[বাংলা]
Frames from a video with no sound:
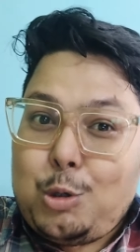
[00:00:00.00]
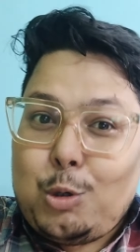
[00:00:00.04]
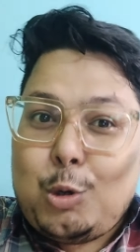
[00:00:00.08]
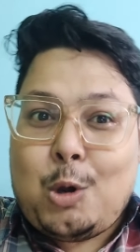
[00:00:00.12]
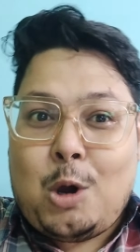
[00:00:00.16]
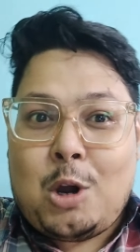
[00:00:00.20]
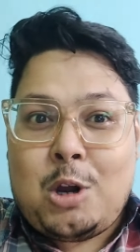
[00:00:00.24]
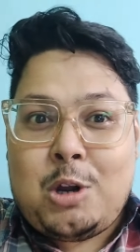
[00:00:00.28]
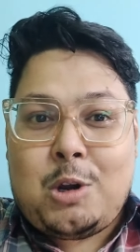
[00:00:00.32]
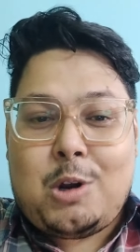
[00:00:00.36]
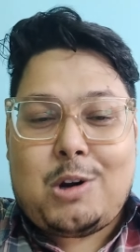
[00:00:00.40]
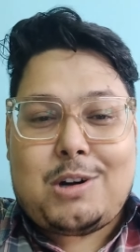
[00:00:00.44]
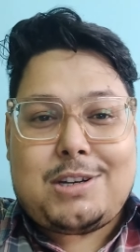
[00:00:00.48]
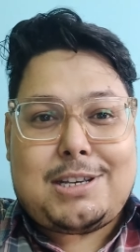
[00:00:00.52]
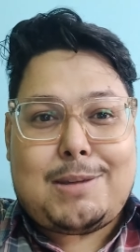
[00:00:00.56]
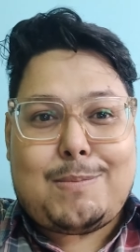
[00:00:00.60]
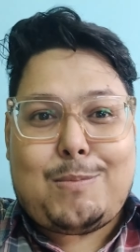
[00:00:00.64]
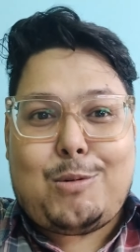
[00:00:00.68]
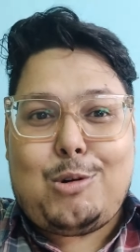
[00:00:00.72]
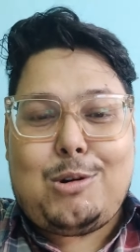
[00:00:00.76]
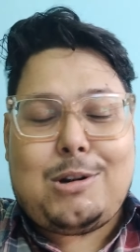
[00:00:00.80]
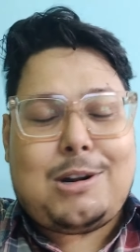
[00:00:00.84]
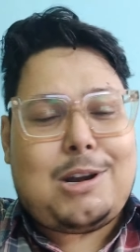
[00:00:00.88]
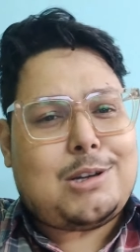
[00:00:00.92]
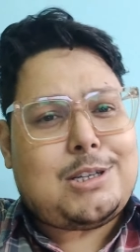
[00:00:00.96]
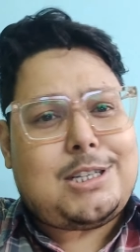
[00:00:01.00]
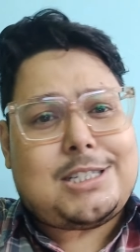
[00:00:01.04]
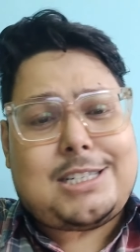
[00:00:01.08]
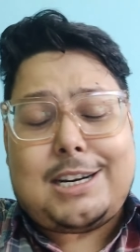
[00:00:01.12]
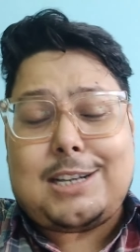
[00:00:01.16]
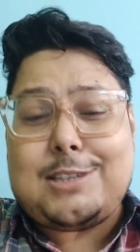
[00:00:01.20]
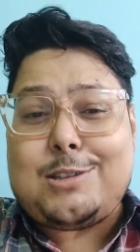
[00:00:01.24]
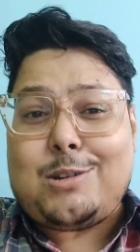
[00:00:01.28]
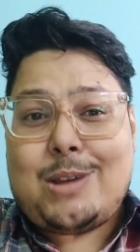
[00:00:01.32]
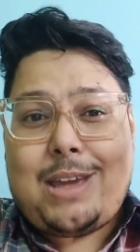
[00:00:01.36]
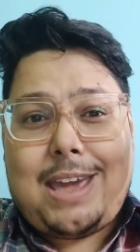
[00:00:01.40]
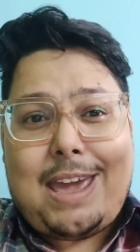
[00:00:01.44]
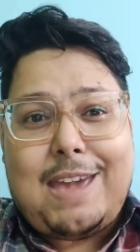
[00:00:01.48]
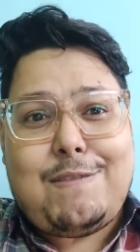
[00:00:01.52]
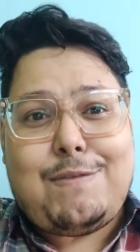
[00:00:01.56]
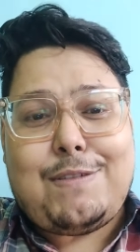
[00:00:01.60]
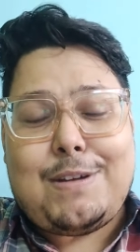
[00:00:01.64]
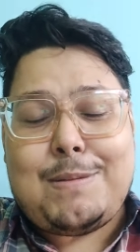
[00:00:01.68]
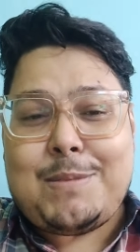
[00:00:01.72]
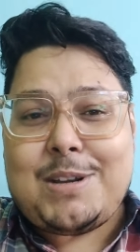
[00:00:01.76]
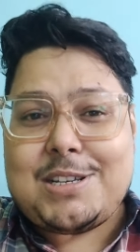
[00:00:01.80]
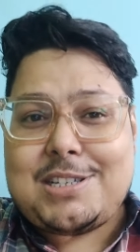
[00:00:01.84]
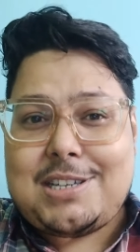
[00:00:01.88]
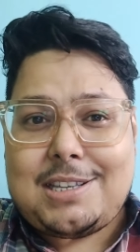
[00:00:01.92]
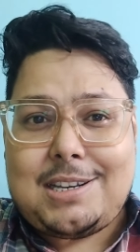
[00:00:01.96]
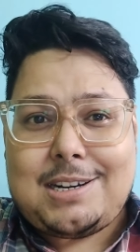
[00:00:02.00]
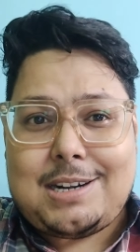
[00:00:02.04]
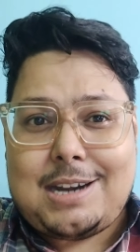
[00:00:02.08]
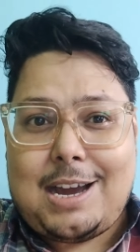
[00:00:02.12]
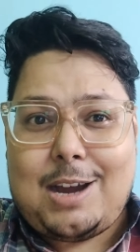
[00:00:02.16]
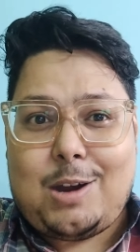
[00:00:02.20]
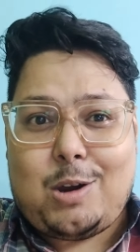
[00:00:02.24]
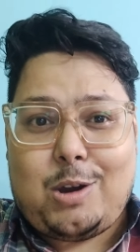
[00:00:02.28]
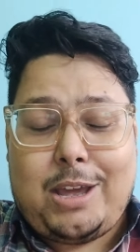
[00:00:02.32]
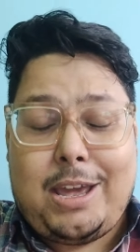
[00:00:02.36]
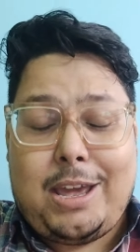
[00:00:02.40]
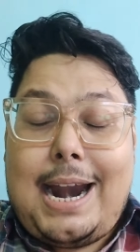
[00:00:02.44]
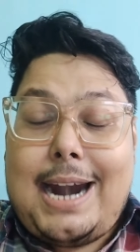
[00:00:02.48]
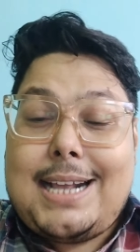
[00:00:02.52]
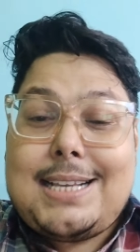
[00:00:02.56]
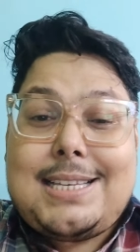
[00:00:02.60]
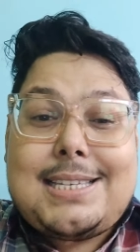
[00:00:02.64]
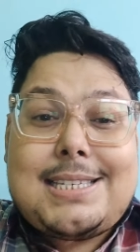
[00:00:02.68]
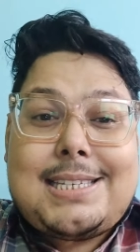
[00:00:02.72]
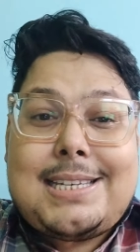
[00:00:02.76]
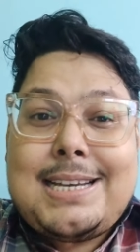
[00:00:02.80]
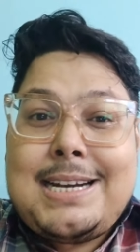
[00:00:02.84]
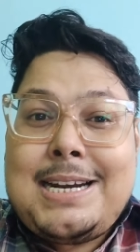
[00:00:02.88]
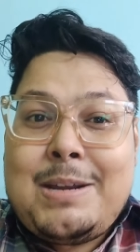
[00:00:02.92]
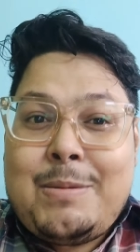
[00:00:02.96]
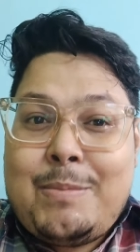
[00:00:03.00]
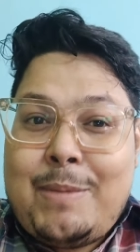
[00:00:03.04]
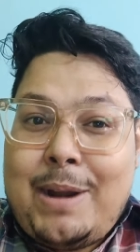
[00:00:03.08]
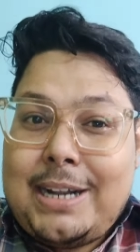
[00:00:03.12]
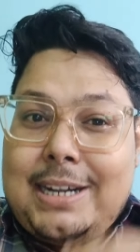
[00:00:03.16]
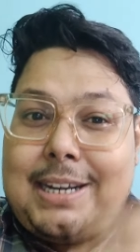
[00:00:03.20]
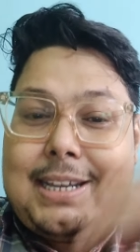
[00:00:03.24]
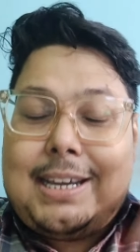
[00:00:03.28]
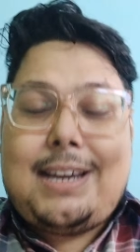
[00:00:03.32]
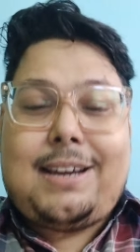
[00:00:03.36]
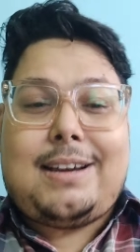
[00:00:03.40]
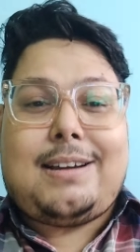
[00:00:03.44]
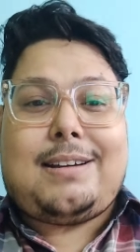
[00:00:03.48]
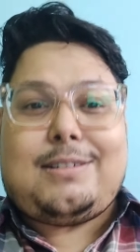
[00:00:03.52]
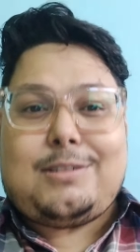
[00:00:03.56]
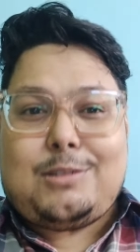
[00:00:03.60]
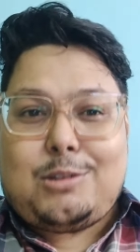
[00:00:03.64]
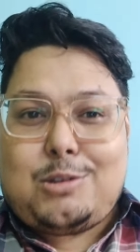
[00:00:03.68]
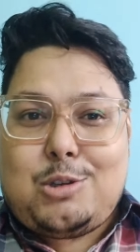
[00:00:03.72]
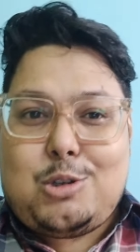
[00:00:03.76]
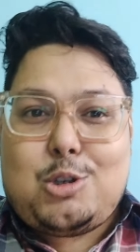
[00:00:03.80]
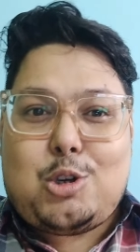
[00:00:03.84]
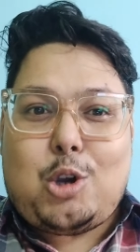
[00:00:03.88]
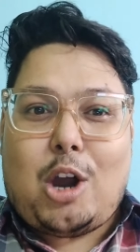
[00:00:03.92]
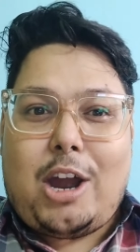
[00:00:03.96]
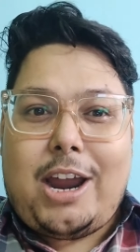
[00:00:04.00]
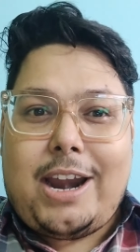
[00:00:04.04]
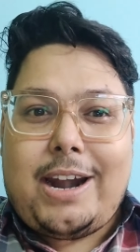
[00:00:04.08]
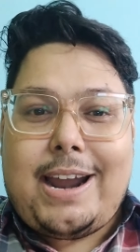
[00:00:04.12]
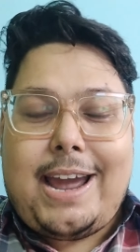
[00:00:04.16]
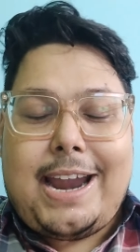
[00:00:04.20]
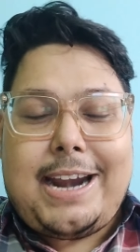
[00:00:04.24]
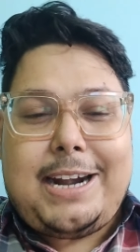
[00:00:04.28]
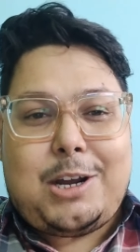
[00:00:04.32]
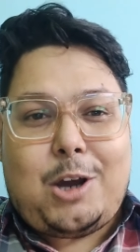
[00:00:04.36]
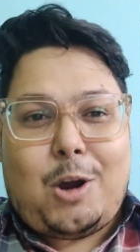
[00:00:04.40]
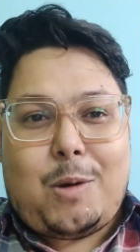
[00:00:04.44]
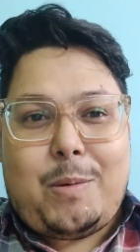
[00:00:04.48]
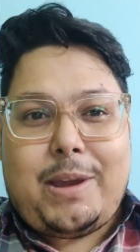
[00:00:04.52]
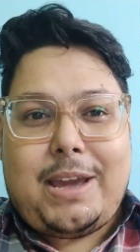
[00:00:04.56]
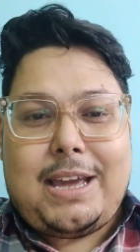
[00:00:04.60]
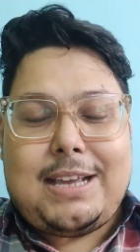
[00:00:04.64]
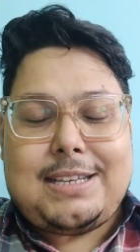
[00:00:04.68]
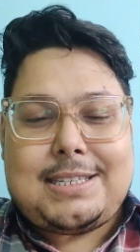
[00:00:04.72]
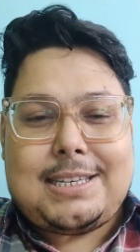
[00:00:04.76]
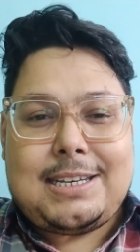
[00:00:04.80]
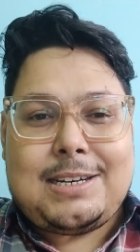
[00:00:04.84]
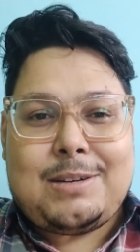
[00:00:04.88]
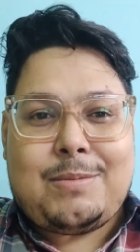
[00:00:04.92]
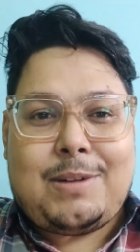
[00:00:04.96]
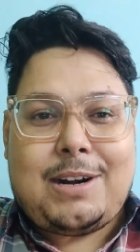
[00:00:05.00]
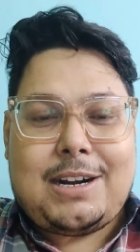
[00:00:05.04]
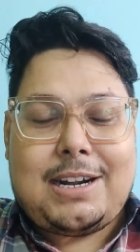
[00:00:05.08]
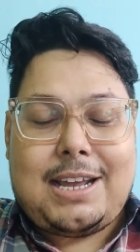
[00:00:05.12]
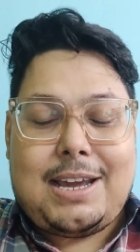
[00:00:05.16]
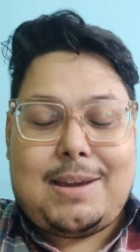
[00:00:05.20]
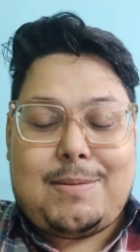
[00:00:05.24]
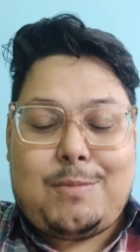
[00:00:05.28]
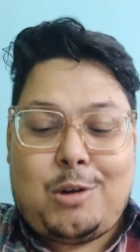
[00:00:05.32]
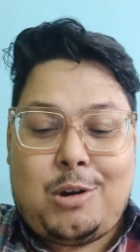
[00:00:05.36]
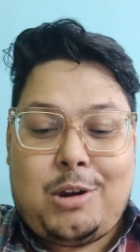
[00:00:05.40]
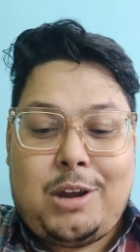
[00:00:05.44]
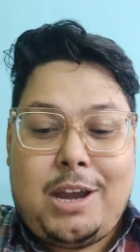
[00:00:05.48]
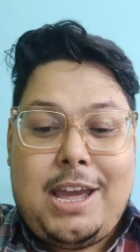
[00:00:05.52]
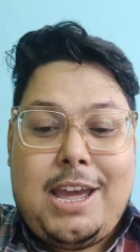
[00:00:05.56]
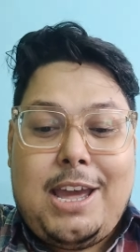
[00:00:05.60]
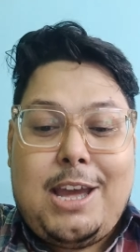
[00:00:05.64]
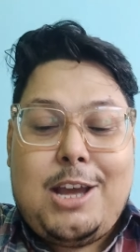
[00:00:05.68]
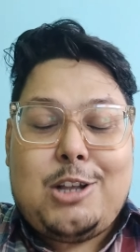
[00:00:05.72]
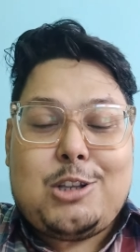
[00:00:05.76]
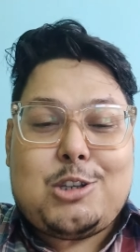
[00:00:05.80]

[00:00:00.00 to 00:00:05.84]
সুরঙ্গর যে ভুলটা হয়েছে সেটা যেন এই ফিল্মটার সাথে না হয় একটা সিনেম্যাটিক জয় রাইড হবে এই সিনেমাটা এবং